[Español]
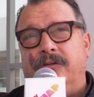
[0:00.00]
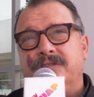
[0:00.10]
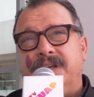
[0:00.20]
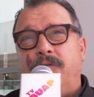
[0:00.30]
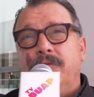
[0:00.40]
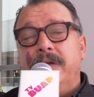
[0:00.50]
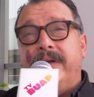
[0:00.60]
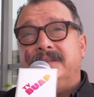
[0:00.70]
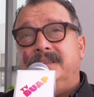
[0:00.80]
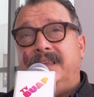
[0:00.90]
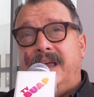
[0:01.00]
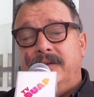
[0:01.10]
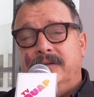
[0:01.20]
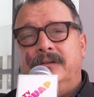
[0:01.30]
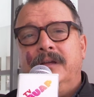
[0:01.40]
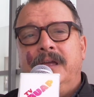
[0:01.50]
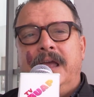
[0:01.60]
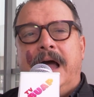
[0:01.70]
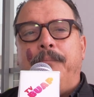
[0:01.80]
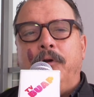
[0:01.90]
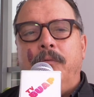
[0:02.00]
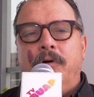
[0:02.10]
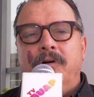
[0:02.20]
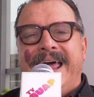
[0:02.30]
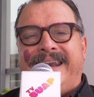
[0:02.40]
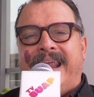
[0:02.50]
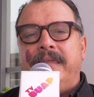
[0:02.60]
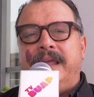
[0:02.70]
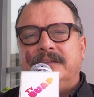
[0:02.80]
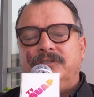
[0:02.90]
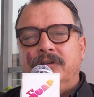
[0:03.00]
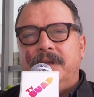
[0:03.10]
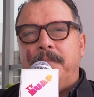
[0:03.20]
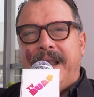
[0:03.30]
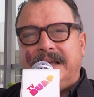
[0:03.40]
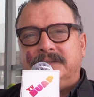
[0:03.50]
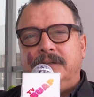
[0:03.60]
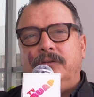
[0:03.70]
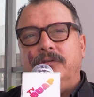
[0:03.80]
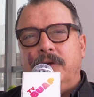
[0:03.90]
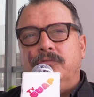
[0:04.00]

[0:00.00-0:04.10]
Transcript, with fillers: Consejo Universitario aprobó la erradicación de plásticos de